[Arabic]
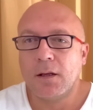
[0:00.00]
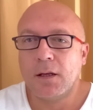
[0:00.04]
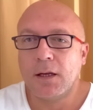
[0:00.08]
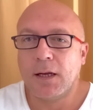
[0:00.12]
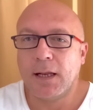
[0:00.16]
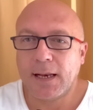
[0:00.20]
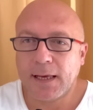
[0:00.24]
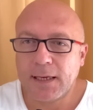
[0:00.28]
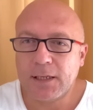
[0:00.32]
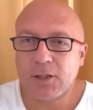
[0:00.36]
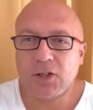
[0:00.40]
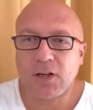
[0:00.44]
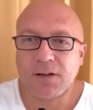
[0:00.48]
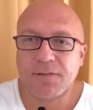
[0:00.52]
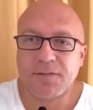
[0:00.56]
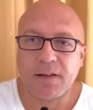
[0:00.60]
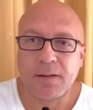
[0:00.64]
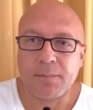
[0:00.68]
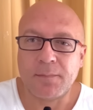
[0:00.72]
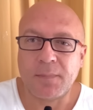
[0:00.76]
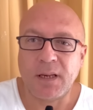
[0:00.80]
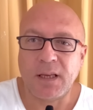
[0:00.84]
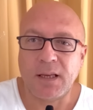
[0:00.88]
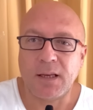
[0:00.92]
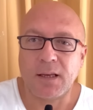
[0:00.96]
العيشة في
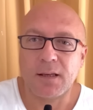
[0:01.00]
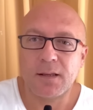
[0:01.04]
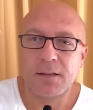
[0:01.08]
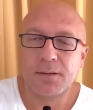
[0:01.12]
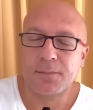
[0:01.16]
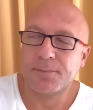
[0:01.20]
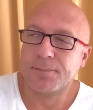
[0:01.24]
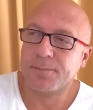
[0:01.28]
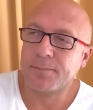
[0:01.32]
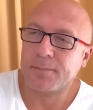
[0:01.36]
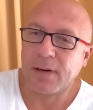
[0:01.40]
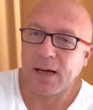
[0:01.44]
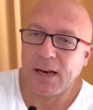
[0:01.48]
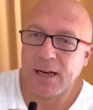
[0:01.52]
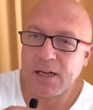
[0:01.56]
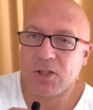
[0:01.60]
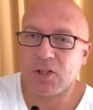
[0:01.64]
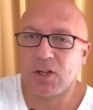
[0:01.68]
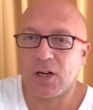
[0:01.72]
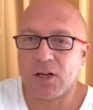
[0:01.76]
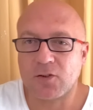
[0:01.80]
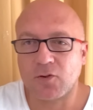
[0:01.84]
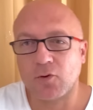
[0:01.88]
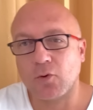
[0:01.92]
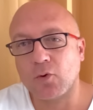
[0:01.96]
أمريكا
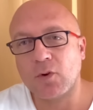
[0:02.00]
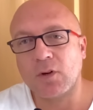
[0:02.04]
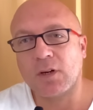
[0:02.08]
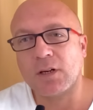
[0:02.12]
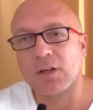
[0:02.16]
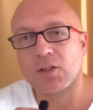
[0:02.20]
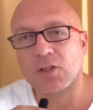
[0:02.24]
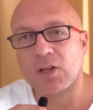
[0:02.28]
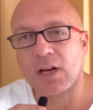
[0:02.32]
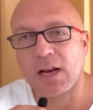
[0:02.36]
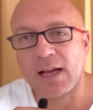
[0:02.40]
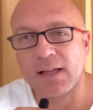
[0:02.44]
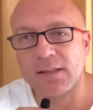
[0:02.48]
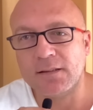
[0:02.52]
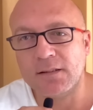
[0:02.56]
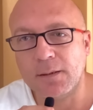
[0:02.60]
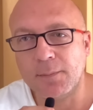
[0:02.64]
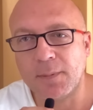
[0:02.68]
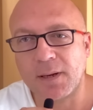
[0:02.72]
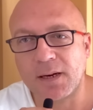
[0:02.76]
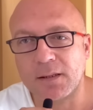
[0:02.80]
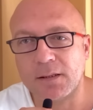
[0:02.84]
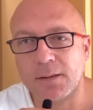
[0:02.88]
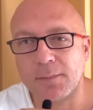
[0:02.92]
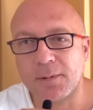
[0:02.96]
معلش اعذروني عشان عندي
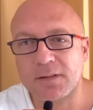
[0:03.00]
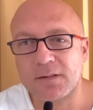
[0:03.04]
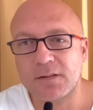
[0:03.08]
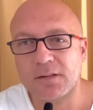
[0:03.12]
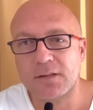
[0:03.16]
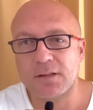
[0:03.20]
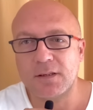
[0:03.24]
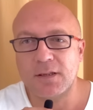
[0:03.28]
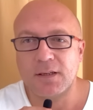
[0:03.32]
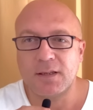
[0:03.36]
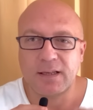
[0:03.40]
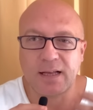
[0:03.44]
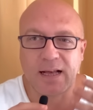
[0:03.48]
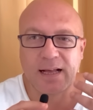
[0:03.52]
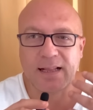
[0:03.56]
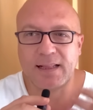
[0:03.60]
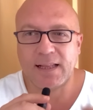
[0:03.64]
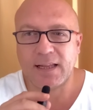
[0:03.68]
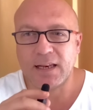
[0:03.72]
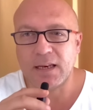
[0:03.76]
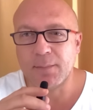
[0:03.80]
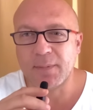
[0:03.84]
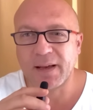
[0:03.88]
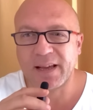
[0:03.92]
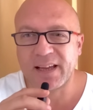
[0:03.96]
برد بس
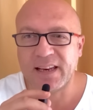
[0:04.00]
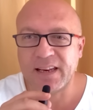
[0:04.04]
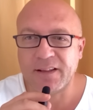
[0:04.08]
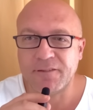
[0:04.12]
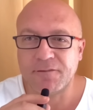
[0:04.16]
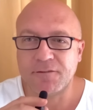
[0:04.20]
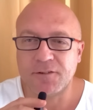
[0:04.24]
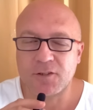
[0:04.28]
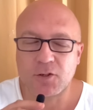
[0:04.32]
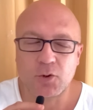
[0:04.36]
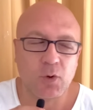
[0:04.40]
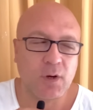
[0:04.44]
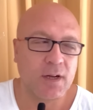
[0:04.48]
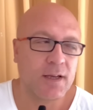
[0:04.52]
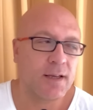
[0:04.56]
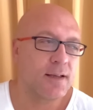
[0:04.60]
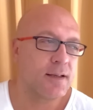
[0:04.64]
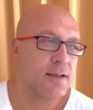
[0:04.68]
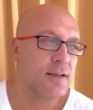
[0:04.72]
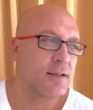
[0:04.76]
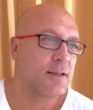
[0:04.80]
هتلاقيني مخنف شوية